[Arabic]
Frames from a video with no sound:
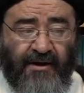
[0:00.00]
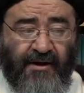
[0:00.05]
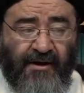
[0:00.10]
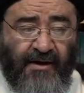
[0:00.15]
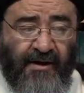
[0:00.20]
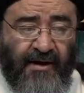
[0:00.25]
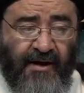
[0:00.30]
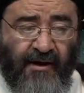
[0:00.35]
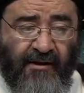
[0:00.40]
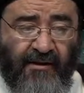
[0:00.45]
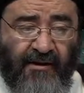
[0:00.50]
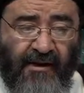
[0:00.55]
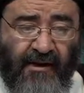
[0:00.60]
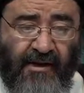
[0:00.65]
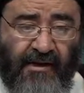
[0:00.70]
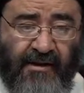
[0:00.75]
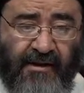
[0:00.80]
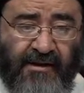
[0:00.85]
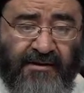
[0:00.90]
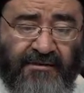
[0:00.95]
إلى
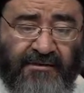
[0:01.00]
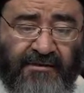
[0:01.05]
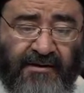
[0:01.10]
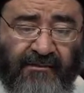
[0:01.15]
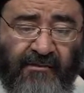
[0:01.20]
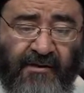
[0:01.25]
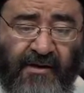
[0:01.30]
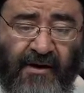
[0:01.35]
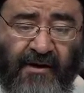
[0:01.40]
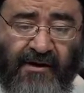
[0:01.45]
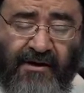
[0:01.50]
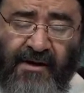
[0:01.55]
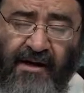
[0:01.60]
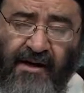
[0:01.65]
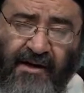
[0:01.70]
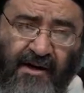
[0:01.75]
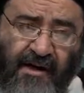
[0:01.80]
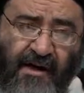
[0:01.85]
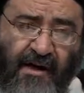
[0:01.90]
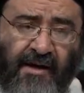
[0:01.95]
ذلك الزمان
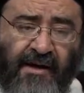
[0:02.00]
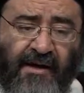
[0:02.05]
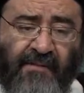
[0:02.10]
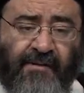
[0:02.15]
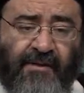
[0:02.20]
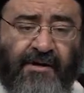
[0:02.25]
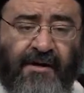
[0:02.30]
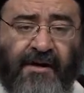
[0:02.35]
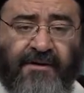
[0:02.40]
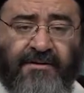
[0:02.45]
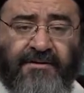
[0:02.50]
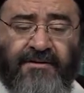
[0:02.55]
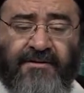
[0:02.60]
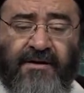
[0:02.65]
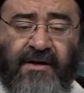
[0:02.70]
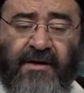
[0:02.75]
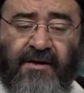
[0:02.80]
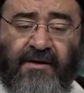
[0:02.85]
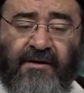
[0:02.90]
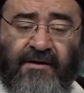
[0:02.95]
لكان من
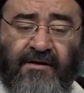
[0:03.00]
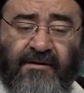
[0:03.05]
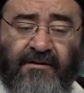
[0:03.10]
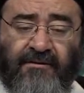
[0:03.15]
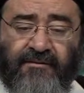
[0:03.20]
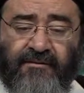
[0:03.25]
أنصاره